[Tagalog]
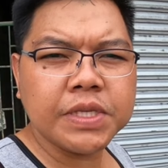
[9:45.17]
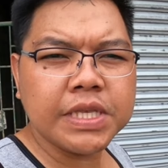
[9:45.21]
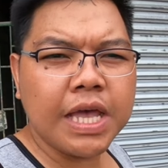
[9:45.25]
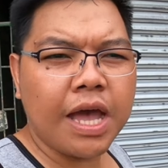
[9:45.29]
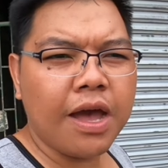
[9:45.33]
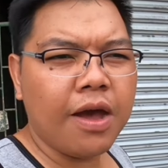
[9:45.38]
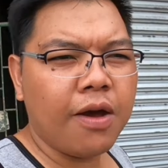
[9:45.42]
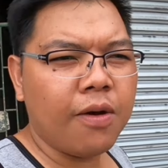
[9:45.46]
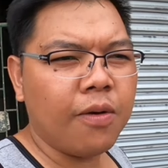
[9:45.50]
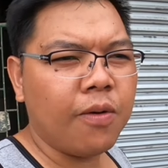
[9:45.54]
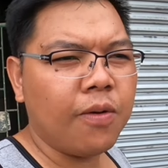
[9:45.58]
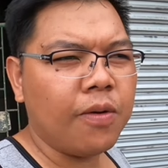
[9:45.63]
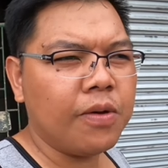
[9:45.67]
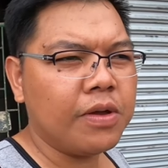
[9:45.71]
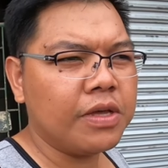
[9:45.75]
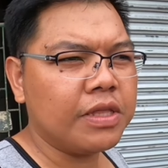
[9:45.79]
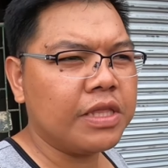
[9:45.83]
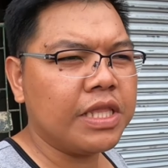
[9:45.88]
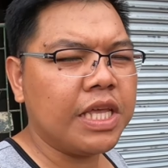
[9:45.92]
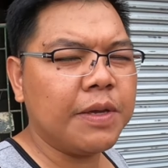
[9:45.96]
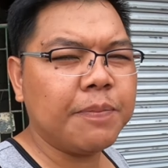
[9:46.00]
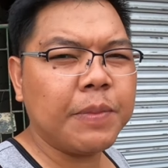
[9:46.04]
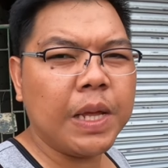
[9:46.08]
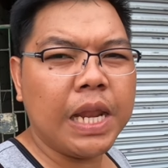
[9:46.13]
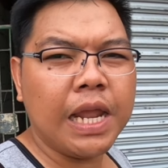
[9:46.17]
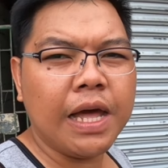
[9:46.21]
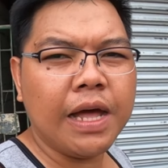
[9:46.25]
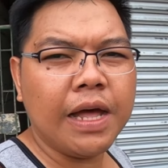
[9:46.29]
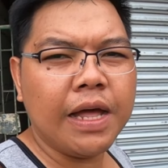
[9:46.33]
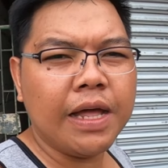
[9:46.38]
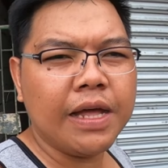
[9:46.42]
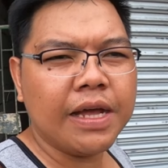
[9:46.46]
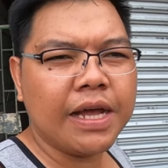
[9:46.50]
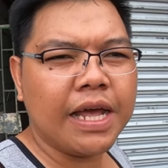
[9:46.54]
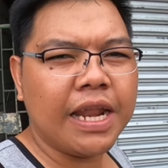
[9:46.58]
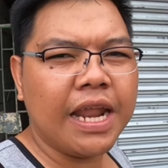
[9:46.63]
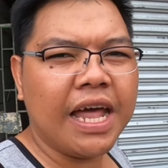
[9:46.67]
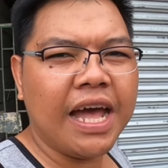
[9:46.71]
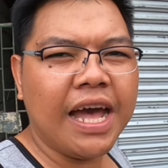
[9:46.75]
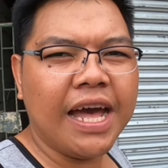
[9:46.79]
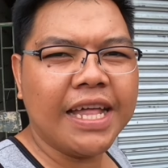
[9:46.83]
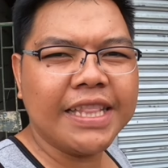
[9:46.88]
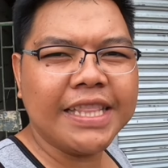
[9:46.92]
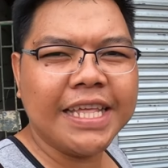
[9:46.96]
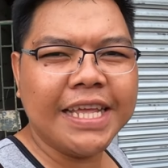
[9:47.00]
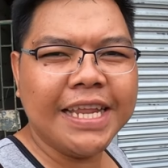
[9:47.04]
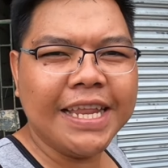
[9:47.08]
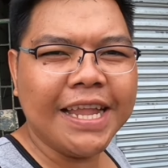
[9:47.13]
sako. Hindi pala,
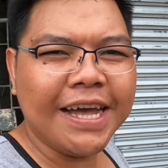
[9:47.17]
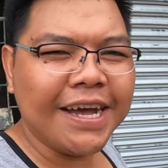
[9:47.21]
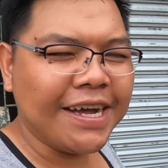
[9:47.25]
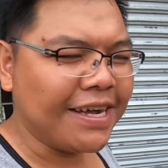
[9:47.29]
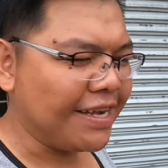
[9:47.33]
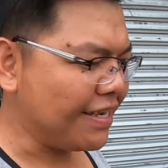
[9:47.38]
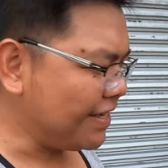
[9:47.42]
kalahati lang.